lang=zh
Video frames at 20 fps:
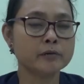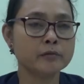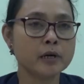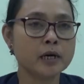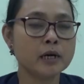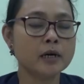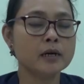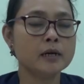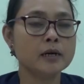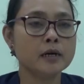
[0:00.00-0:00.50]

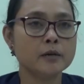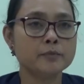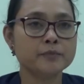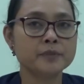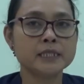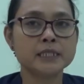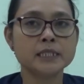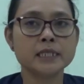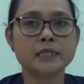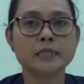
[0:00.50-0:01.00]
说，
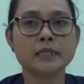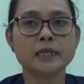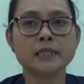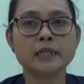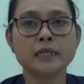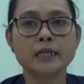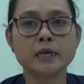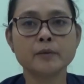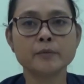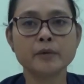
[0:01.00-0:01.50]
今天
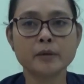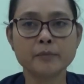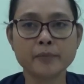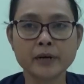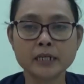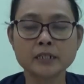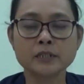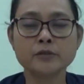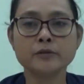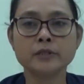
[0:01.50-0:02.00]
天天俺们
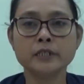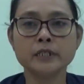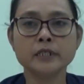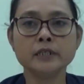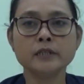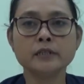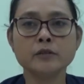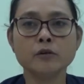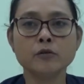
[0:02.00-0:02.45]
办生意，